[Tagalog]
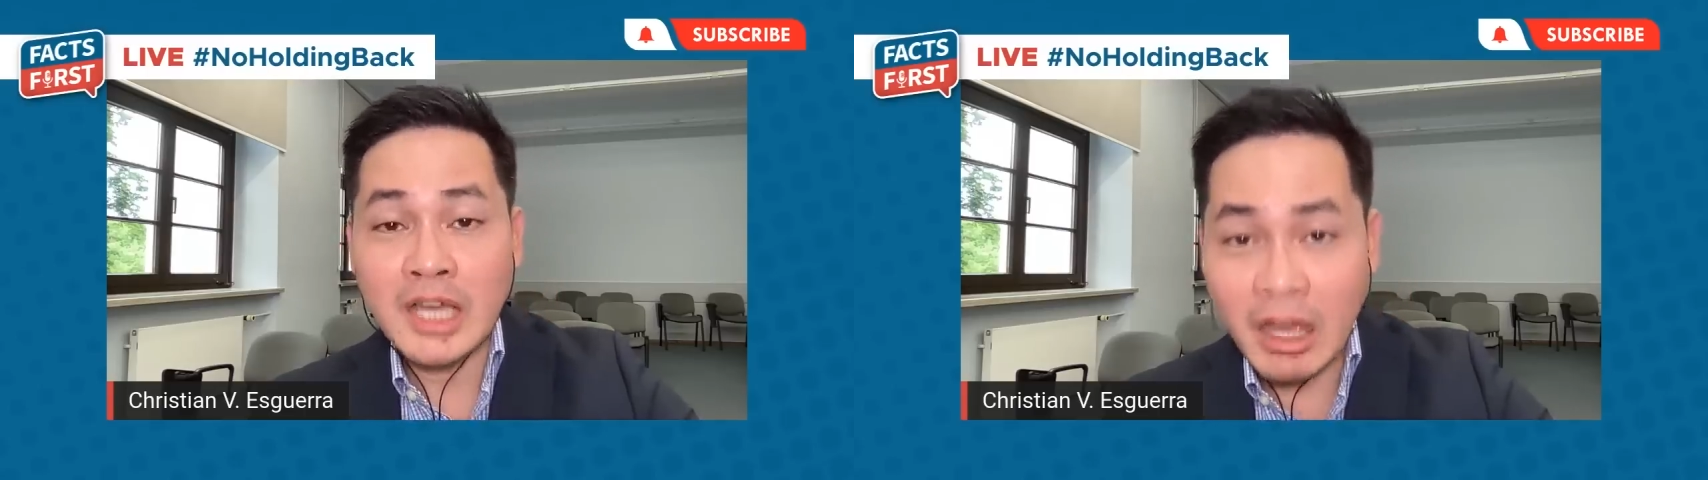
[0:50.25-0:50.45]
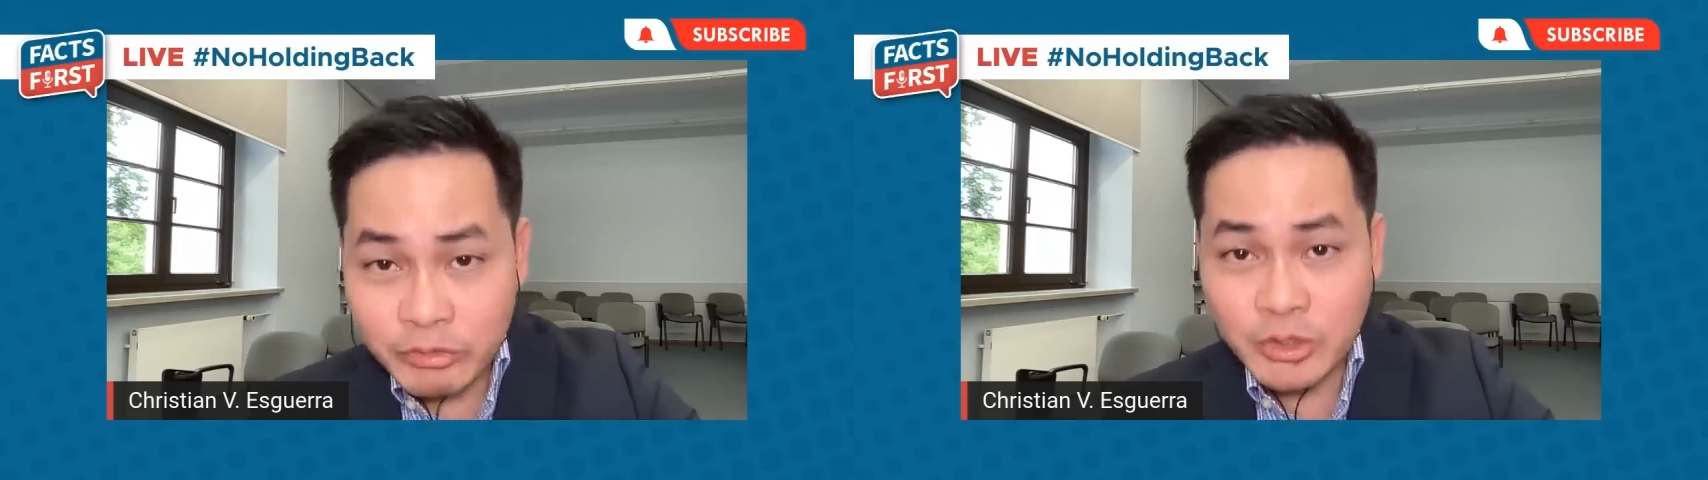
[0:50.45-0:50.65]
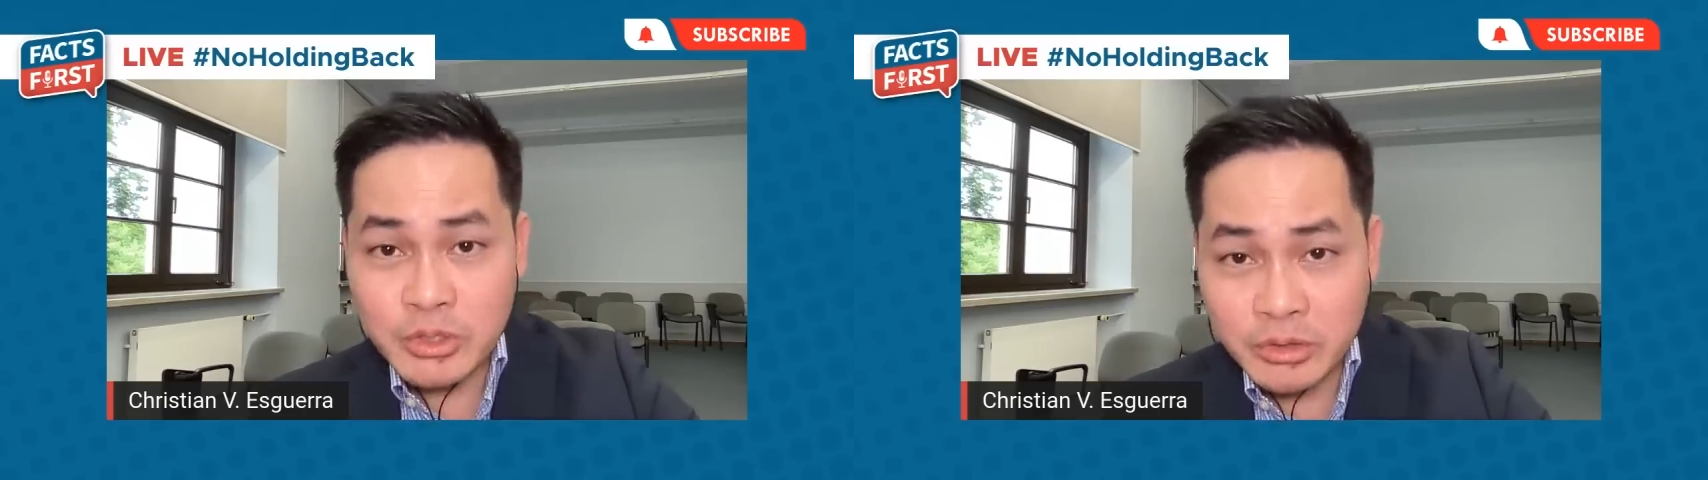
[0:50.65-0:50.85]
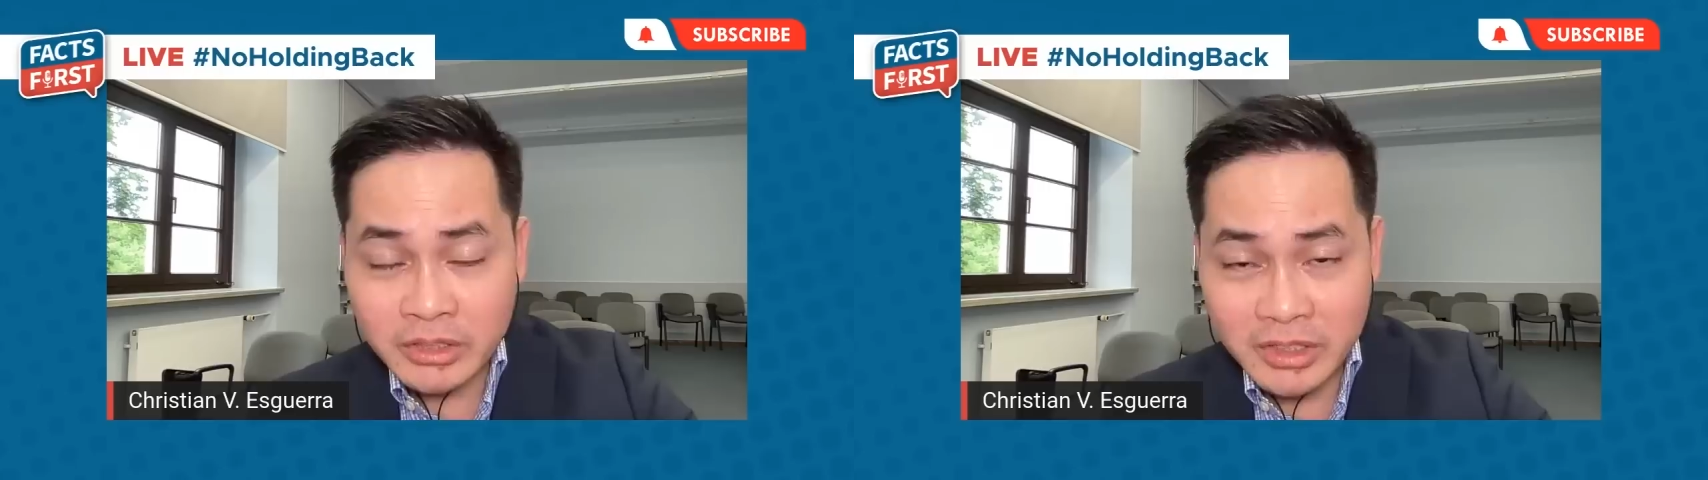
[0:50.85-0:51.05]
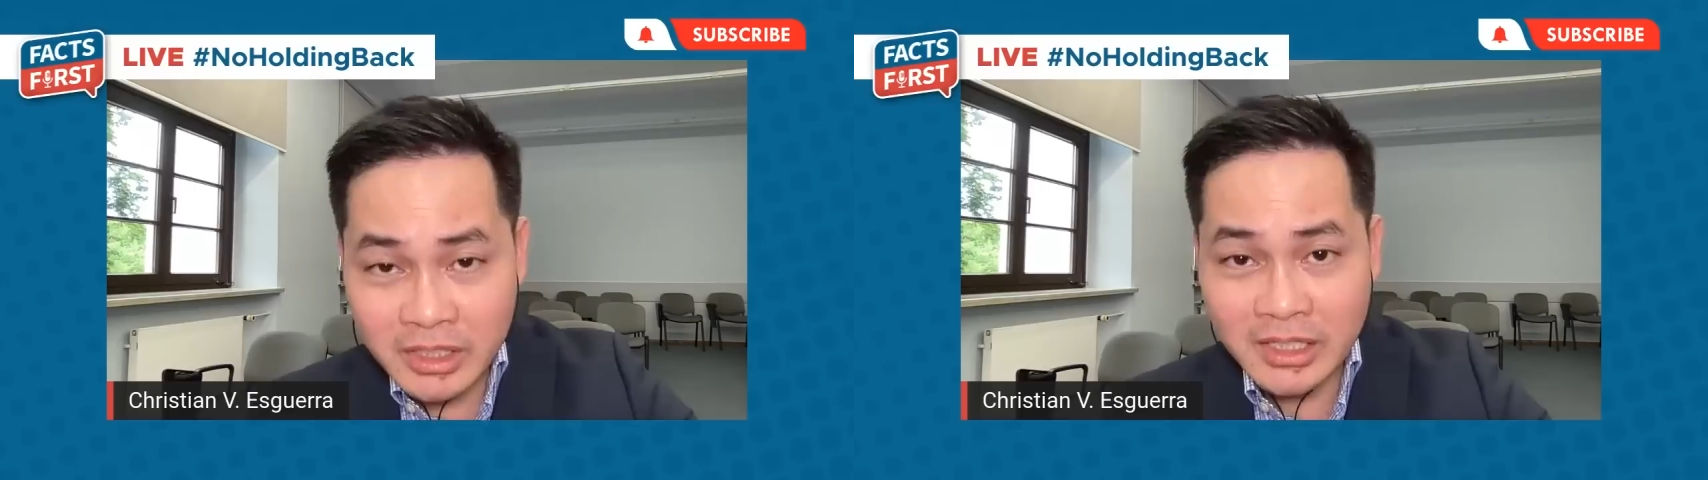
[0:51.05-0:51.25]
You have to show
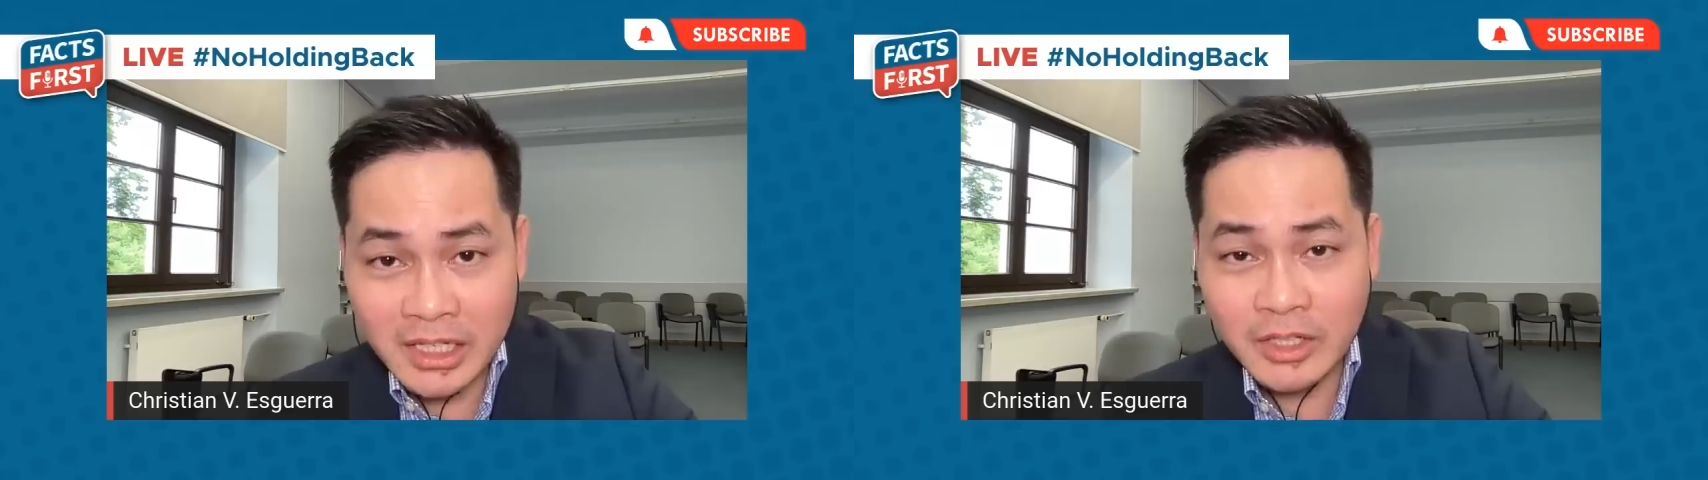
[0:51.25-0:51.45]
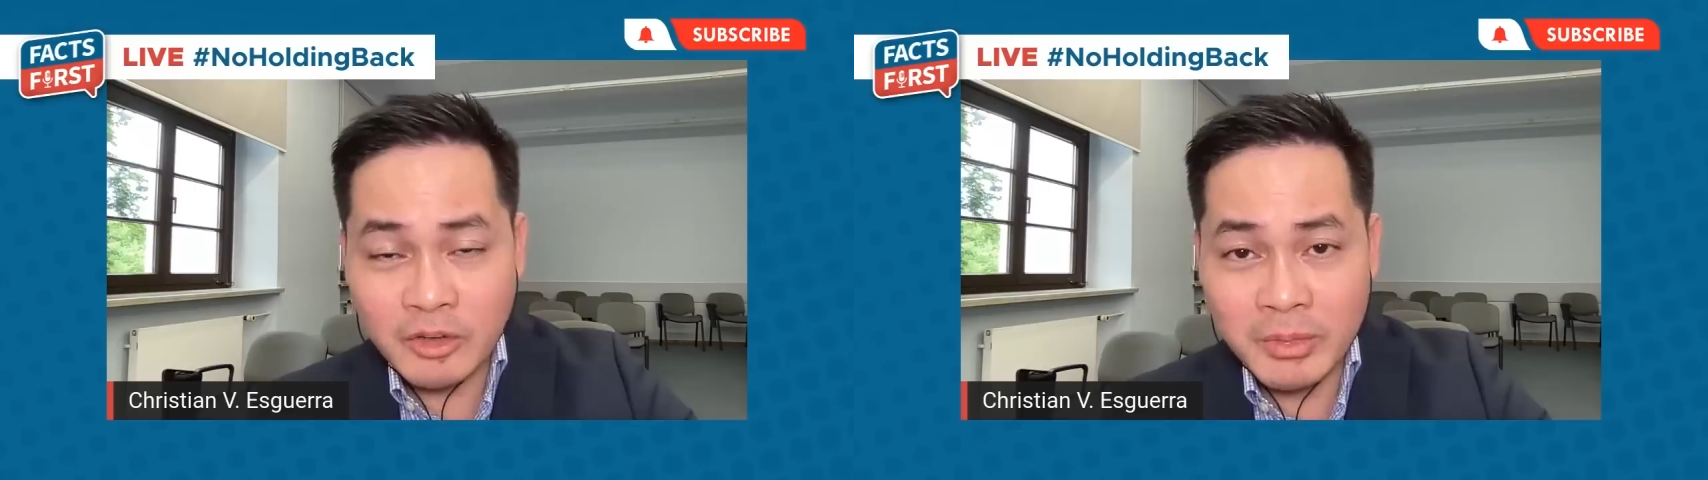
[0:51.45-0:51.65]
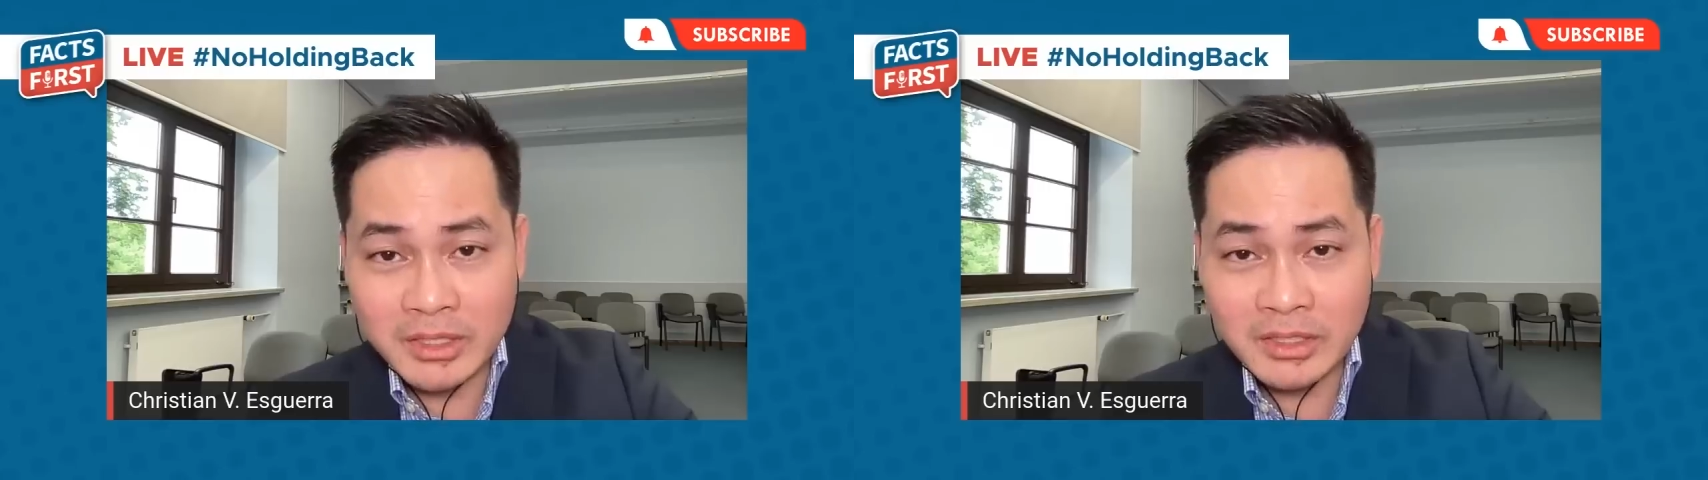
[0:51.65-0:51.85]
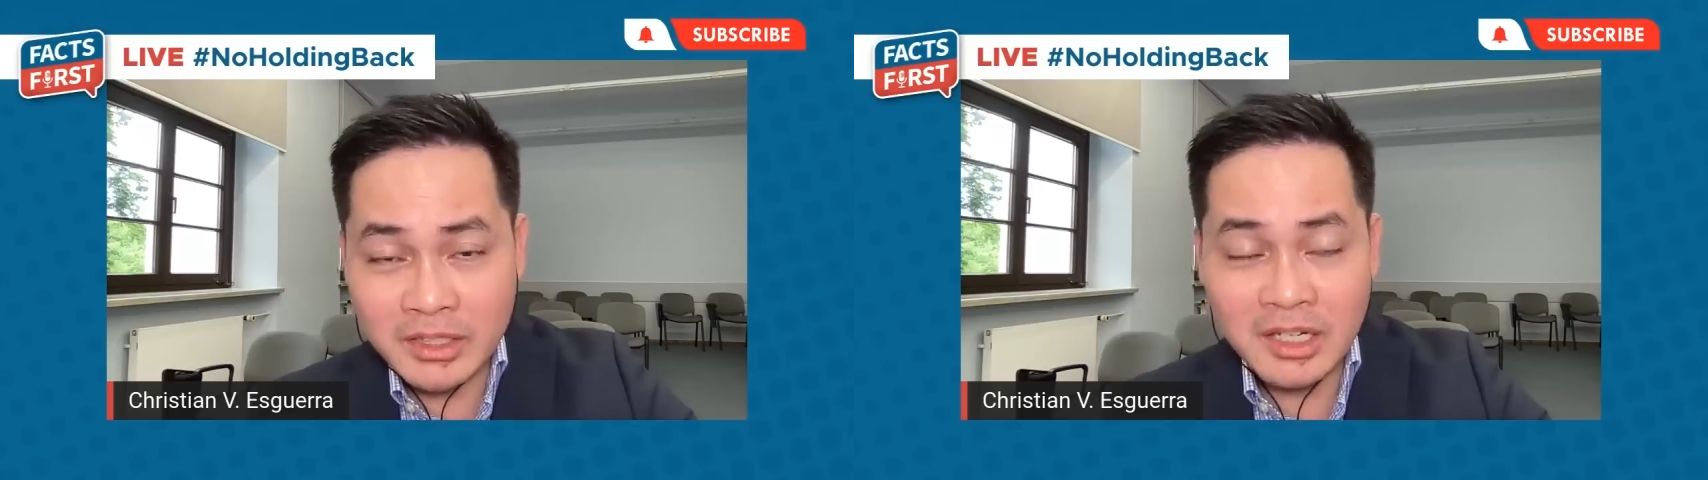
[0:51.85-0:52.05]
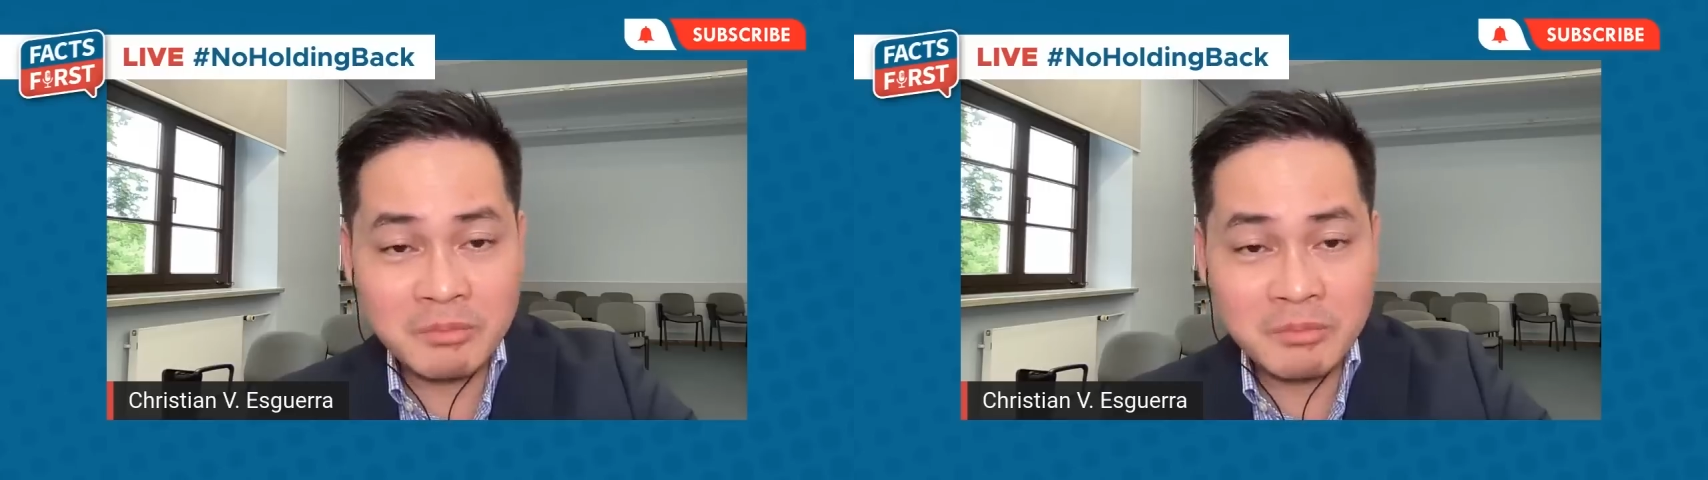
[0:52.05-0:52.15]
that he really committed